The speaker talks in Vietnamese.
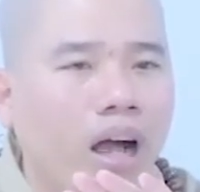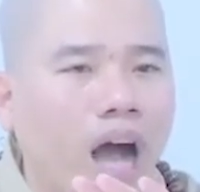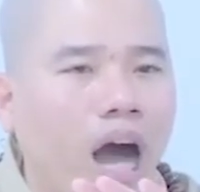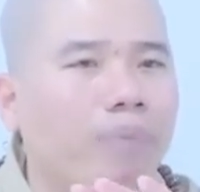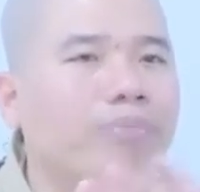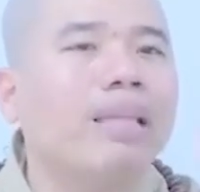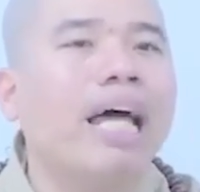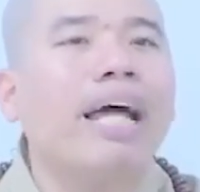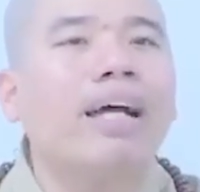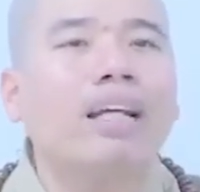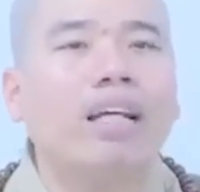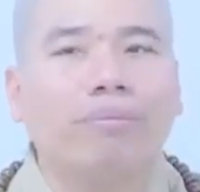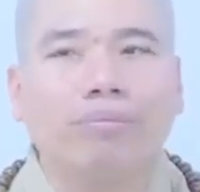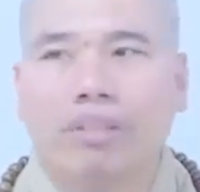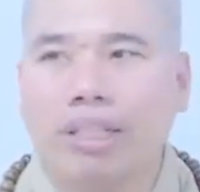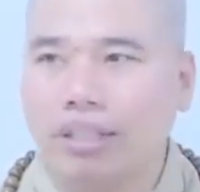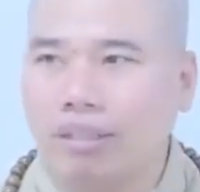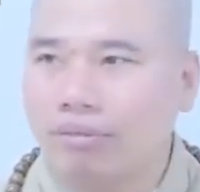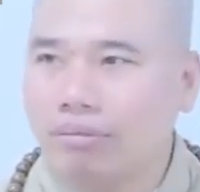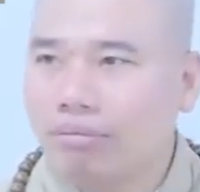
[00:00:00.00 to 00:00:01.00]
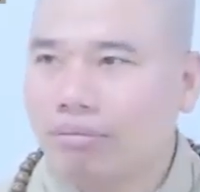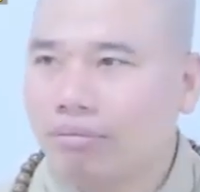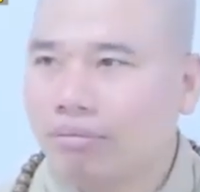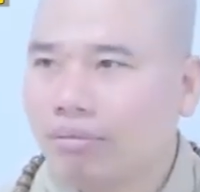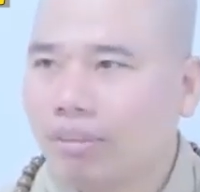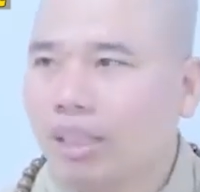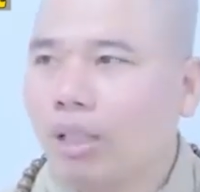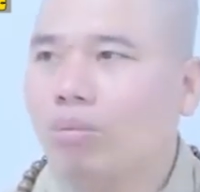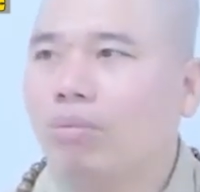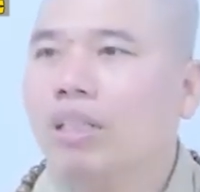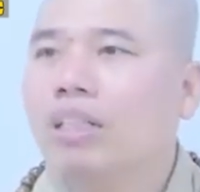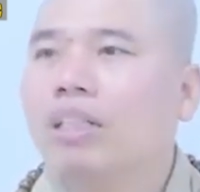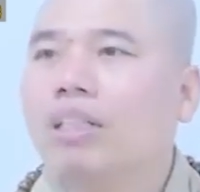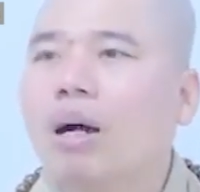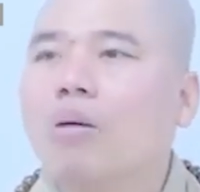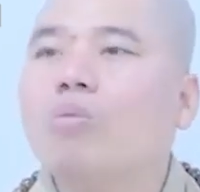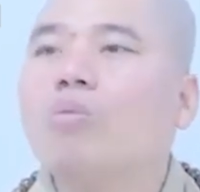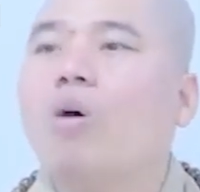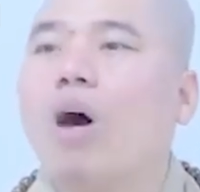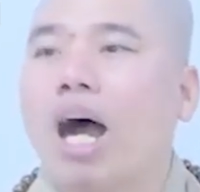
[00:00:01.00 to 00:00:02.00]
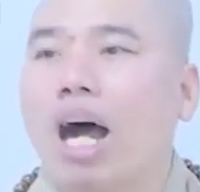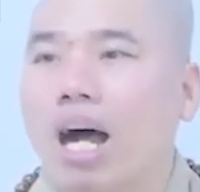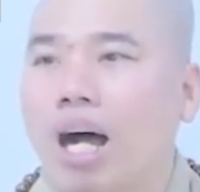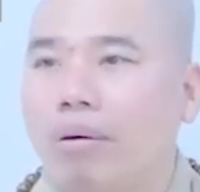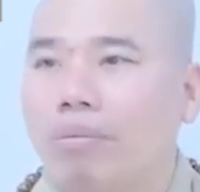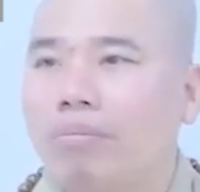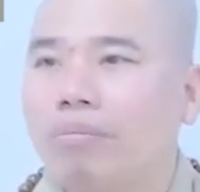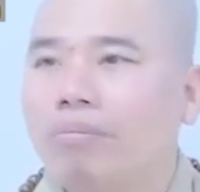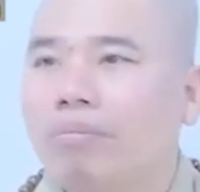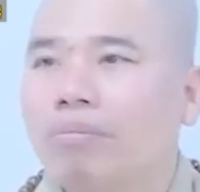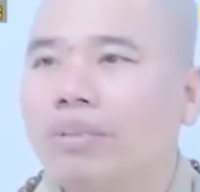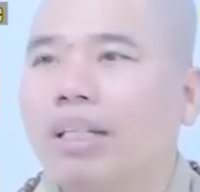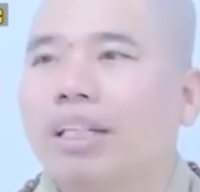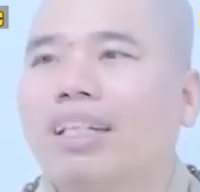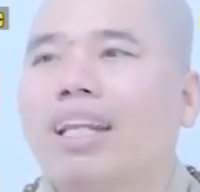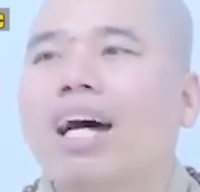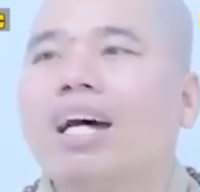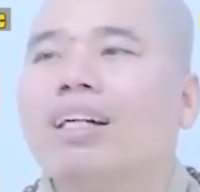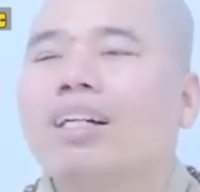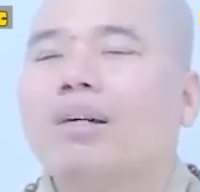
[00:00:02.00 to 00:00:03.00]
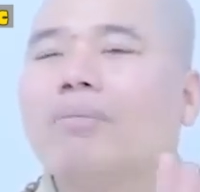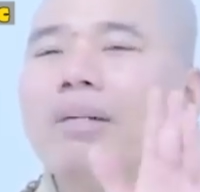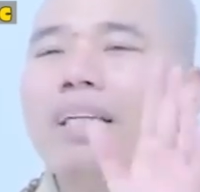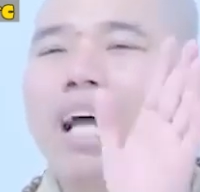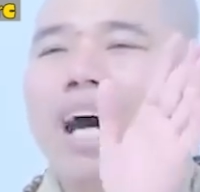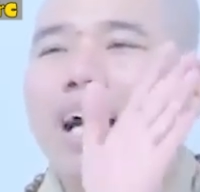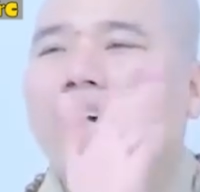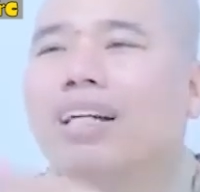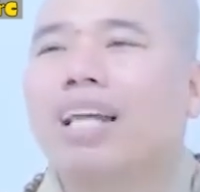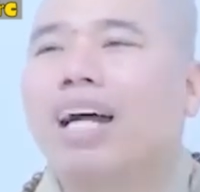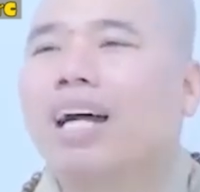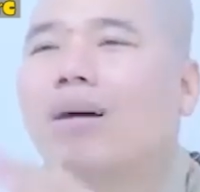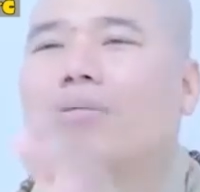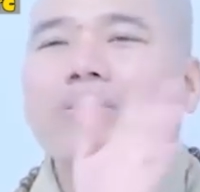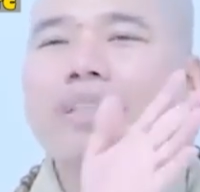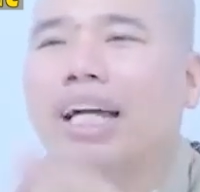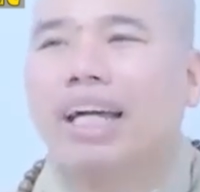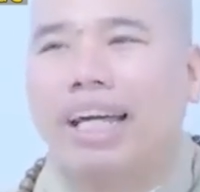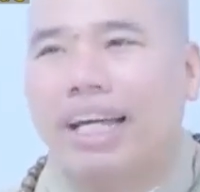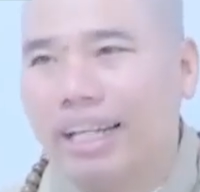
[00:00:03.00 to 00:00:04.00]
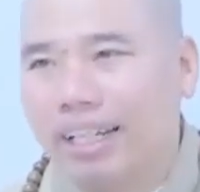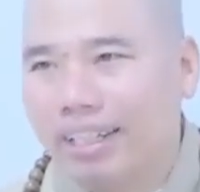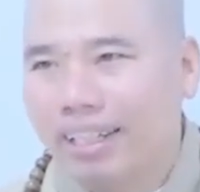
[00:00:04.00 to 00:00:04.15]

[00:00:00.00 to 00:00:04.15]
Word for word: hợp tác làm việc giống như không hòa hợp thì đơ đó mình ở là không chắc